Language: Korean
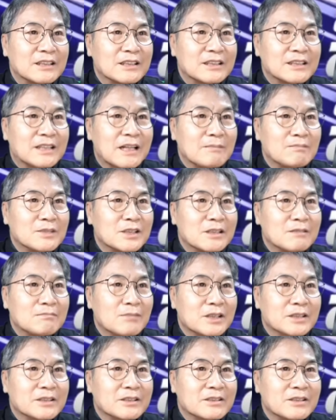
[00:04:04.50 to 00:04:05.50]
남진
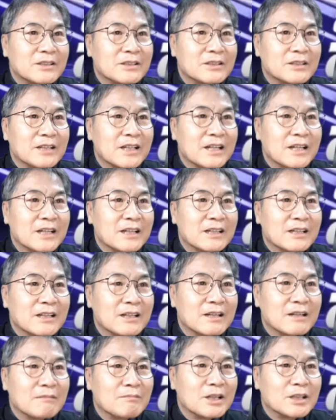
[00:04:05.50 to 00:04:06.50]
마스터의
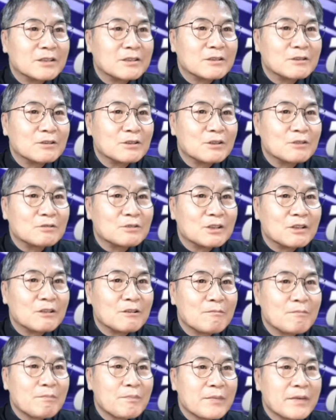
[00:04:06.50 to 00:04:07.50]
이렇게 멘트도 있고요.
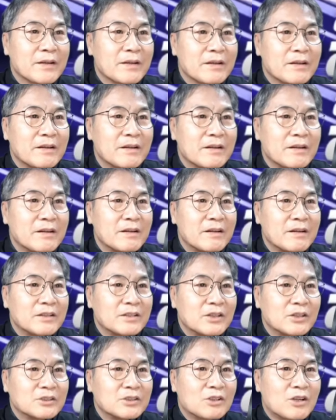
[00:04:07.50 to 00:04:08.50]

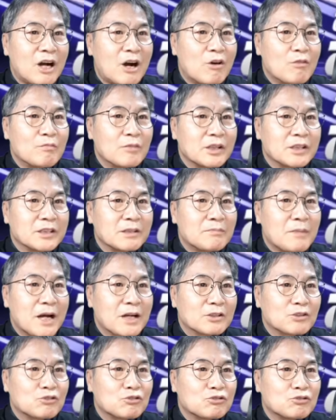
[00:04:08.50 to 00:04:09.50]
현역 아홉 명이 이제
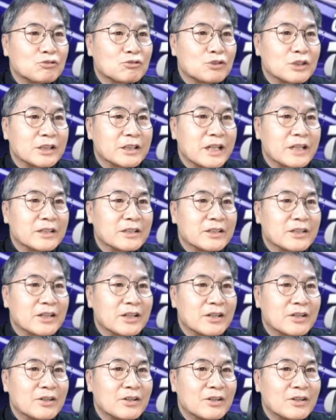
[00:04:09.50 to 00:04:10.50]
방출이 되는
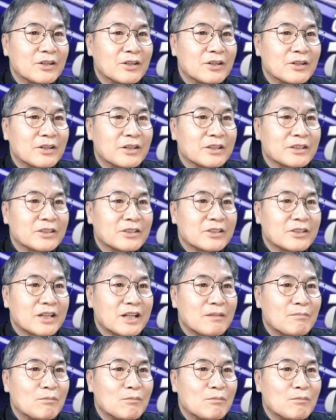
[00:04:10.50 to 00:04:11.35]
거예요. 그러나